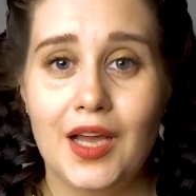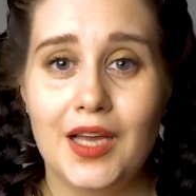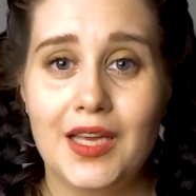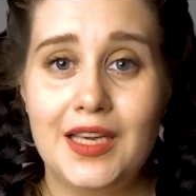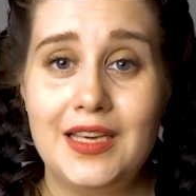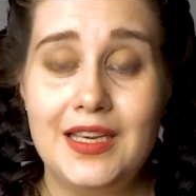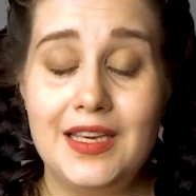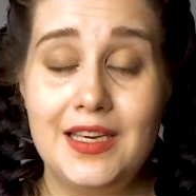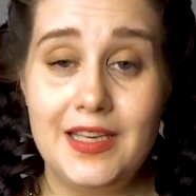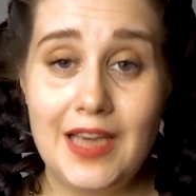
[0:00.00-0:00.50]
И
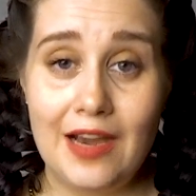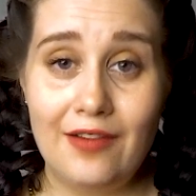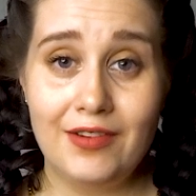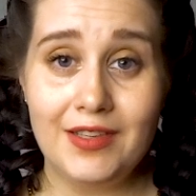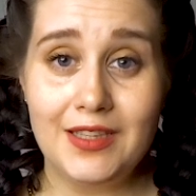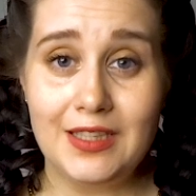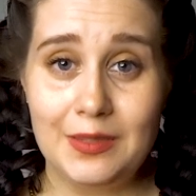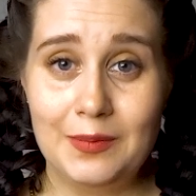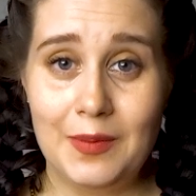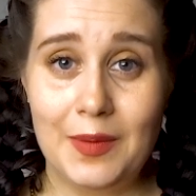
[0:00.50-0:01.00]
я в
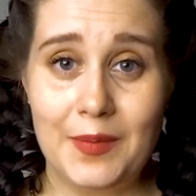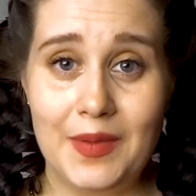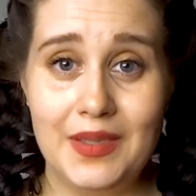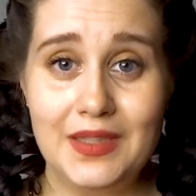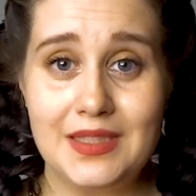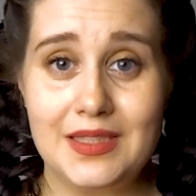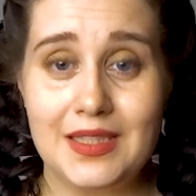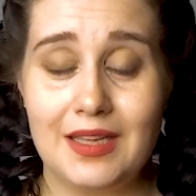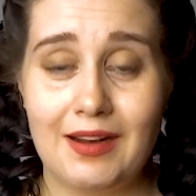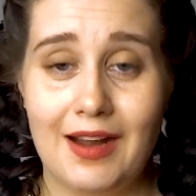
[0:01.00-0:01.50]
этот
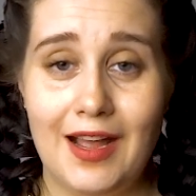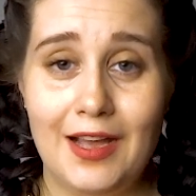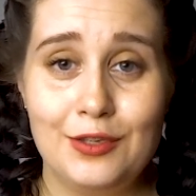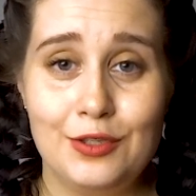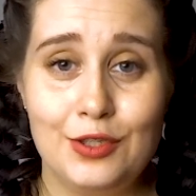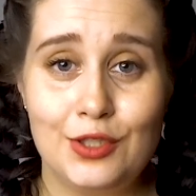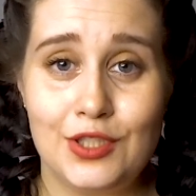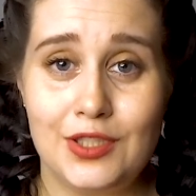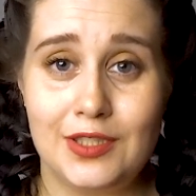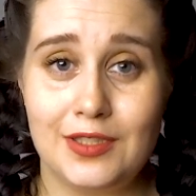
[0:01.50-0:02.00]
момент
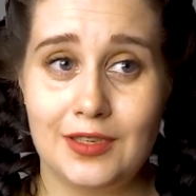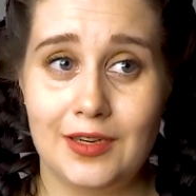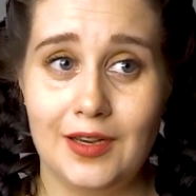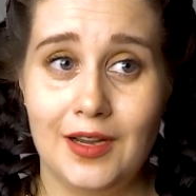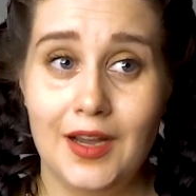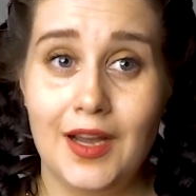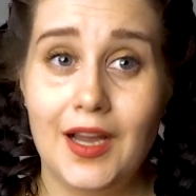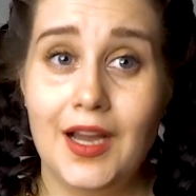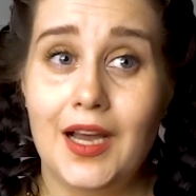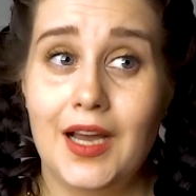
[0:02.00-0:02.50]
стараюсь э,
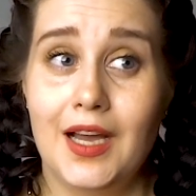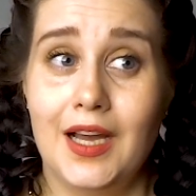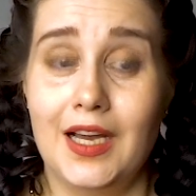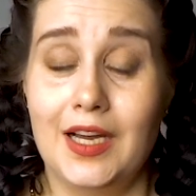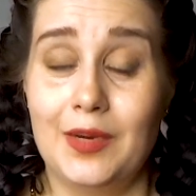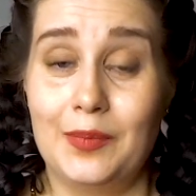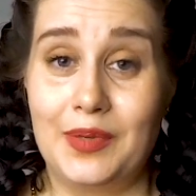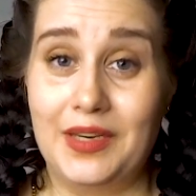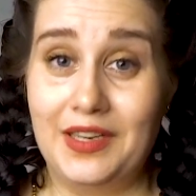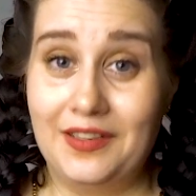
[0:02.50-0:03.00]

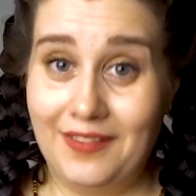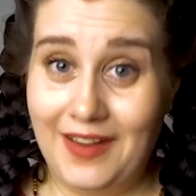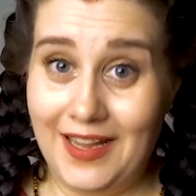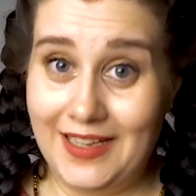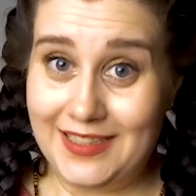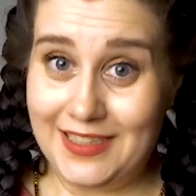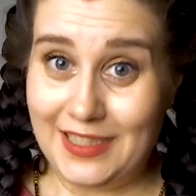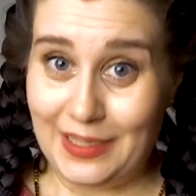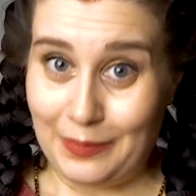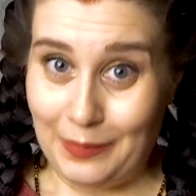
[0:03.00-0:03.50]

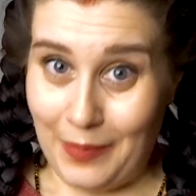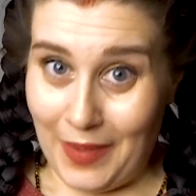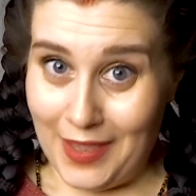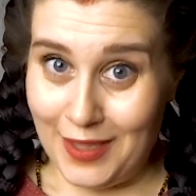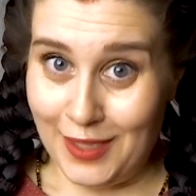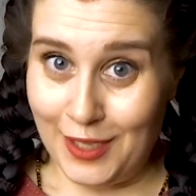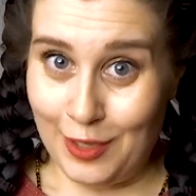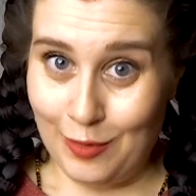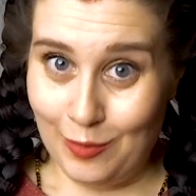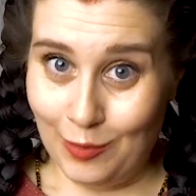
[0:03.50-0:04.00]
проявлять
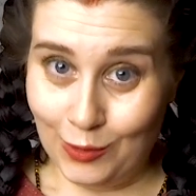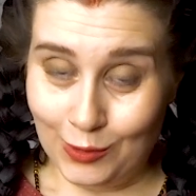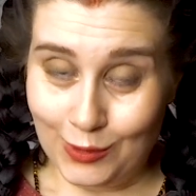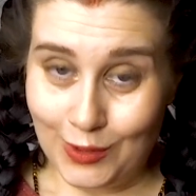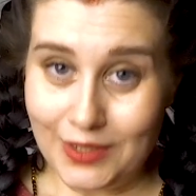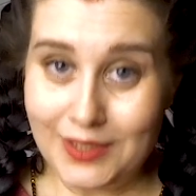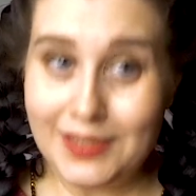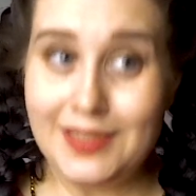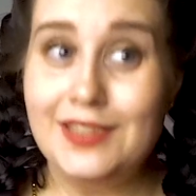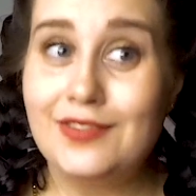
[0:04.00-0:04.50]
терпение и
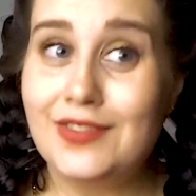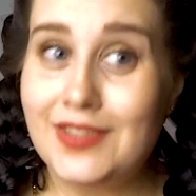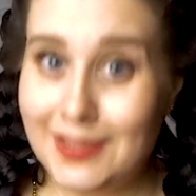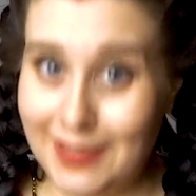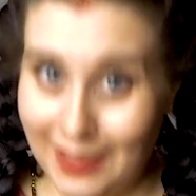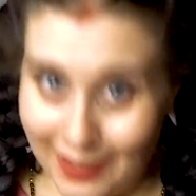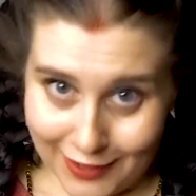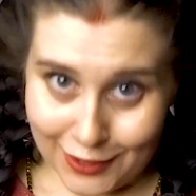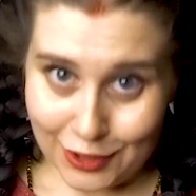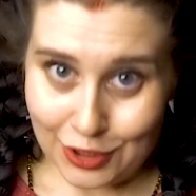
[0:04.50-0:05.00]
мудрость. Не
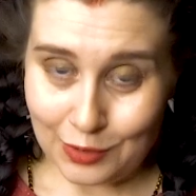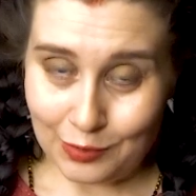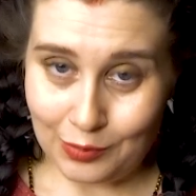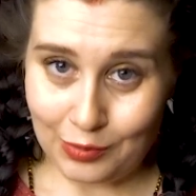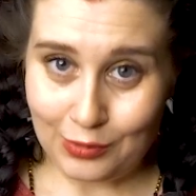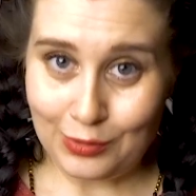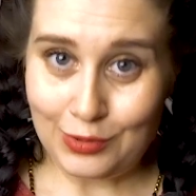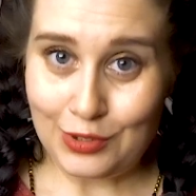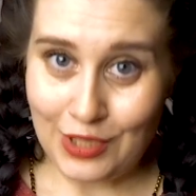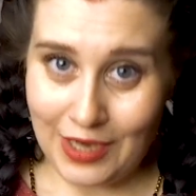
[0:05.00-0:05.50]
всегда, конечно,
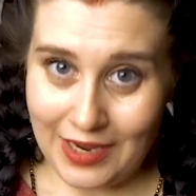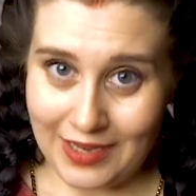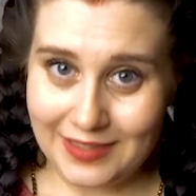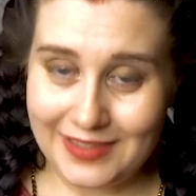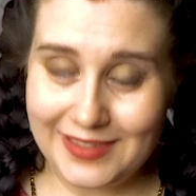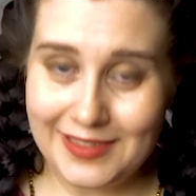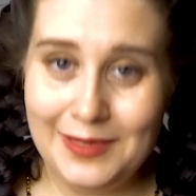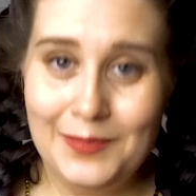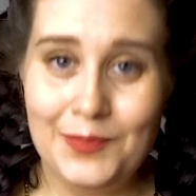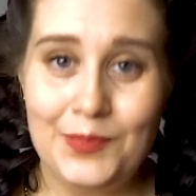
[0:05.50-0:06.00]

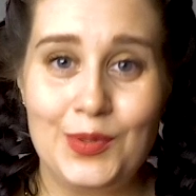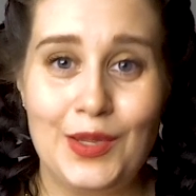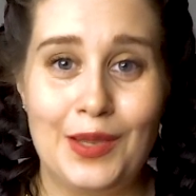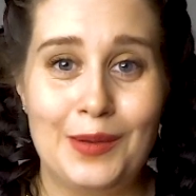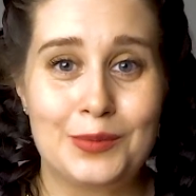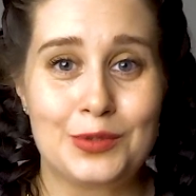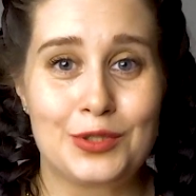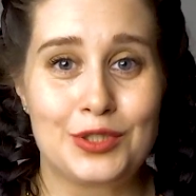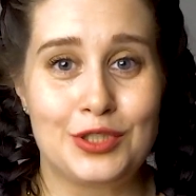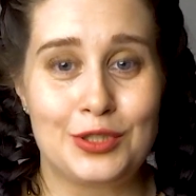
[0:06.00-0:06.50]
получается,
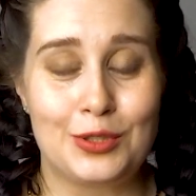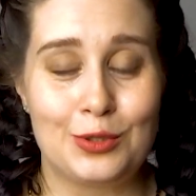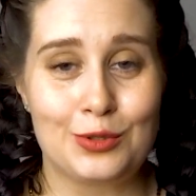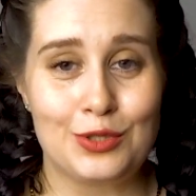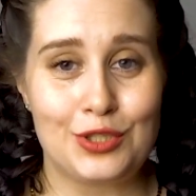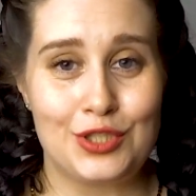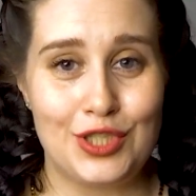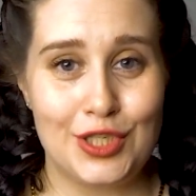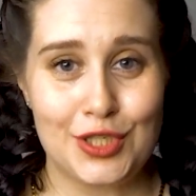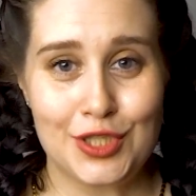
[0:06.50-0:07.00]
потому что
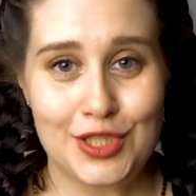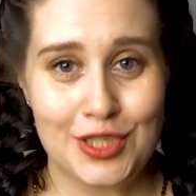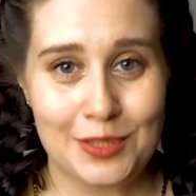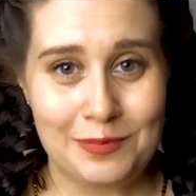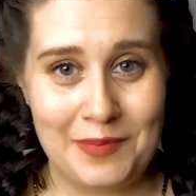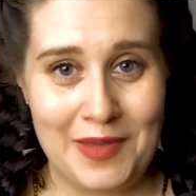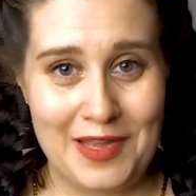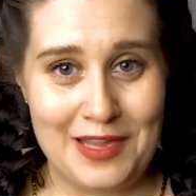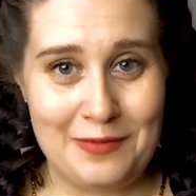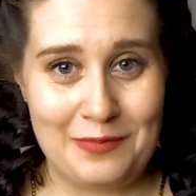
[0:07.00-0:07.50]
тоже чаша
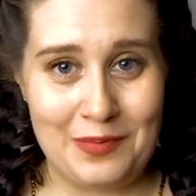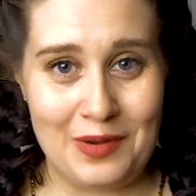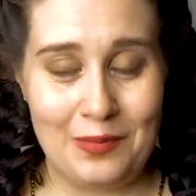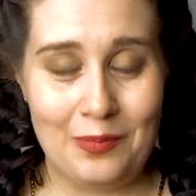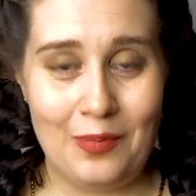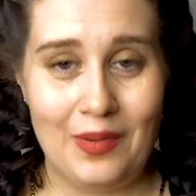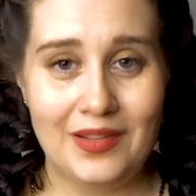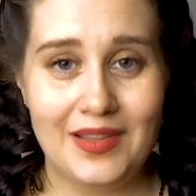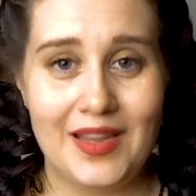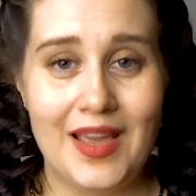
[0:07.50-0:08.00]
терпения
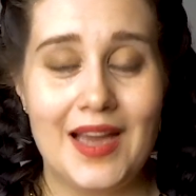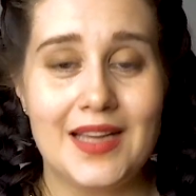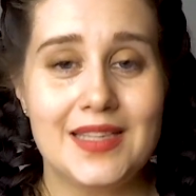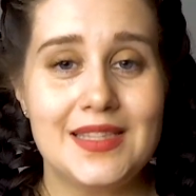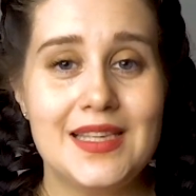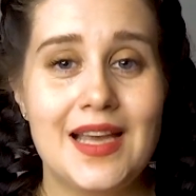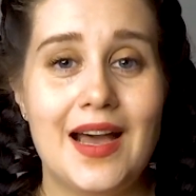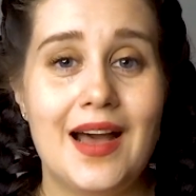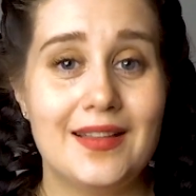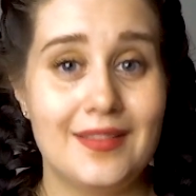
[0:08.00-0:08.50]

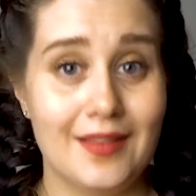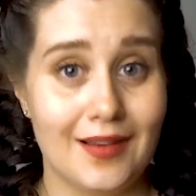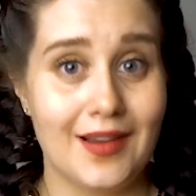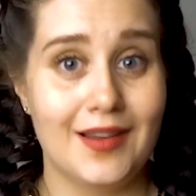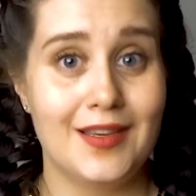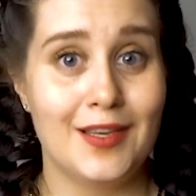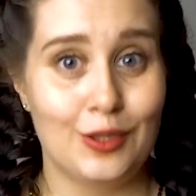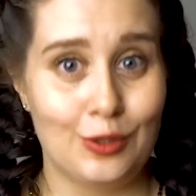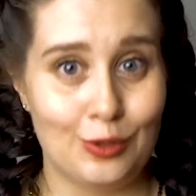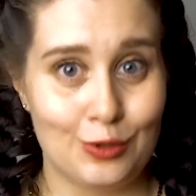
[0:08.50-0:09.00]
переполняется, а так
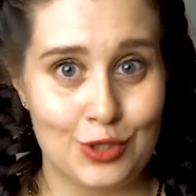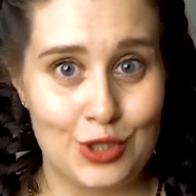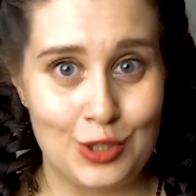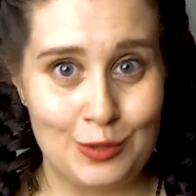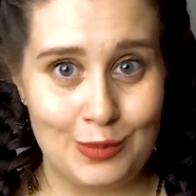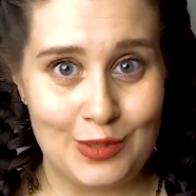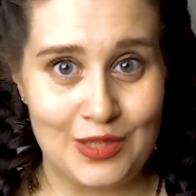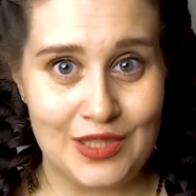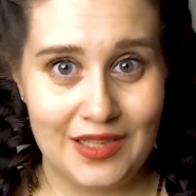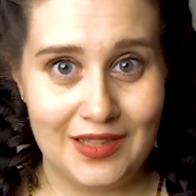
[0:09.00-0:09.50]
как я тоже
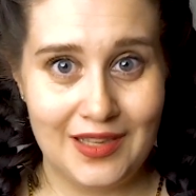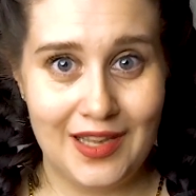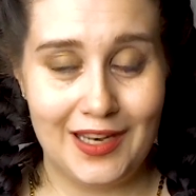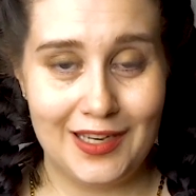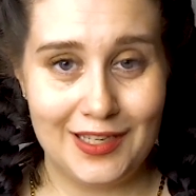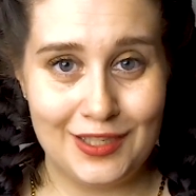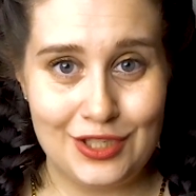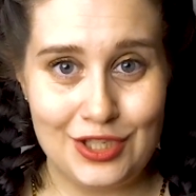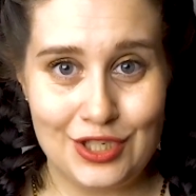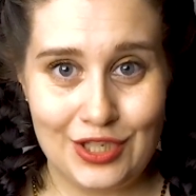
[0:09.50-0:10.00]

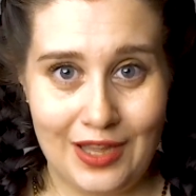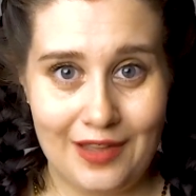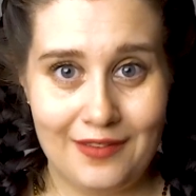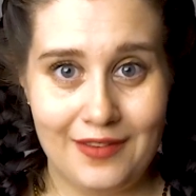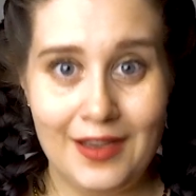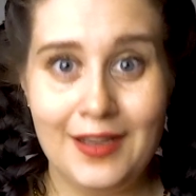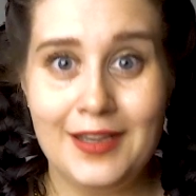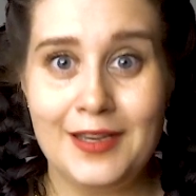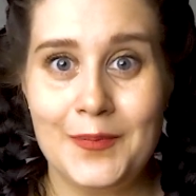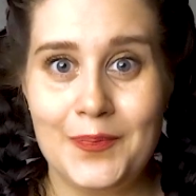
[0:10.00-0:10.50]
эмоциональный
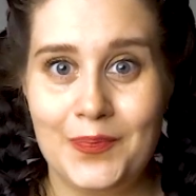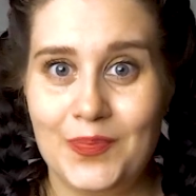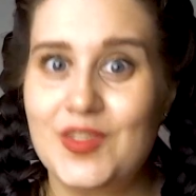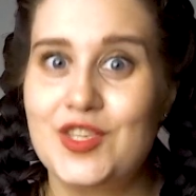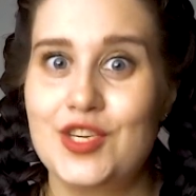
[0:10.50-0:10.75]
человек и